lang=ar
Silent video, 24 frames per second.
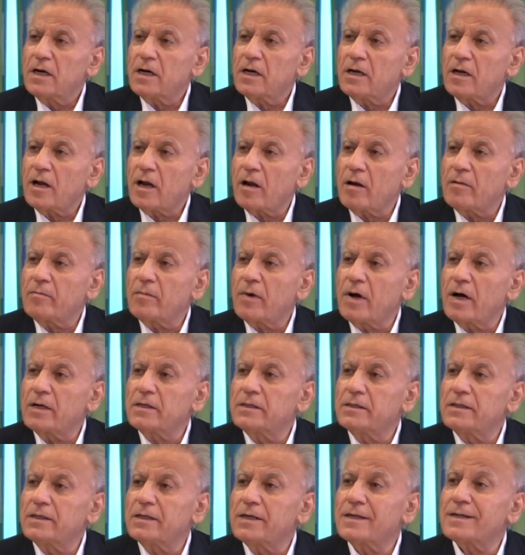
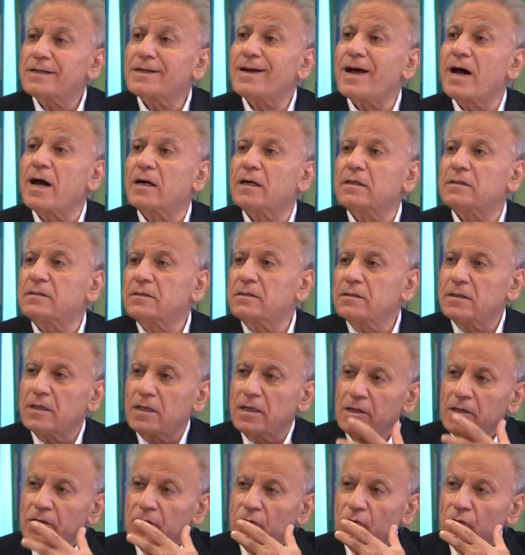الألماني إرهارد
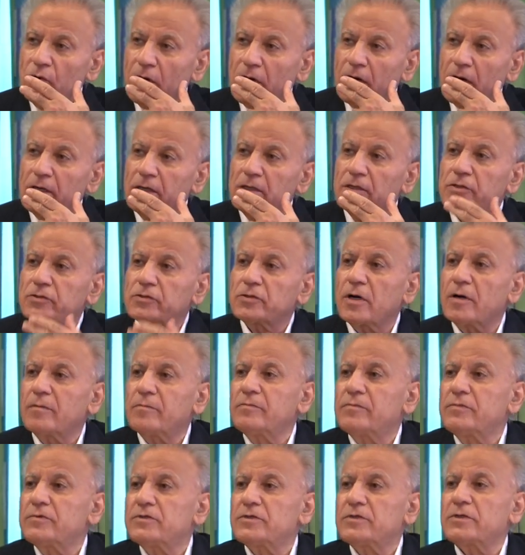اللي هو كان يشرب
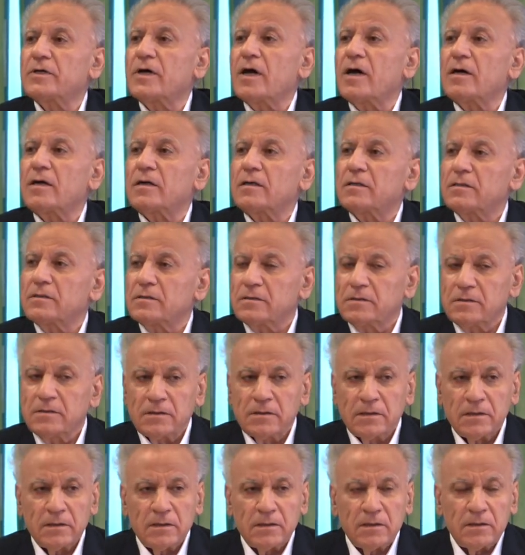سيجار
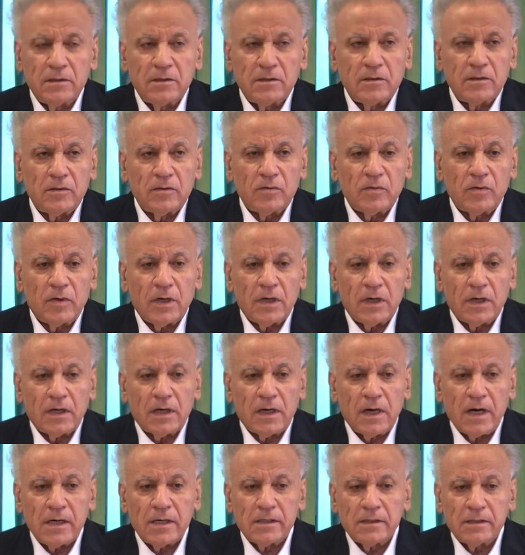نعم
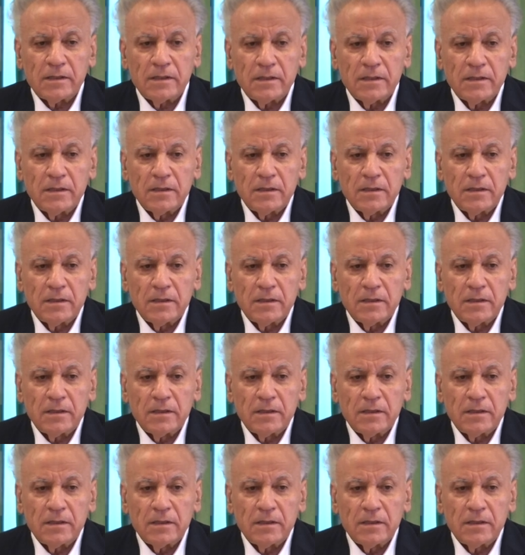وكان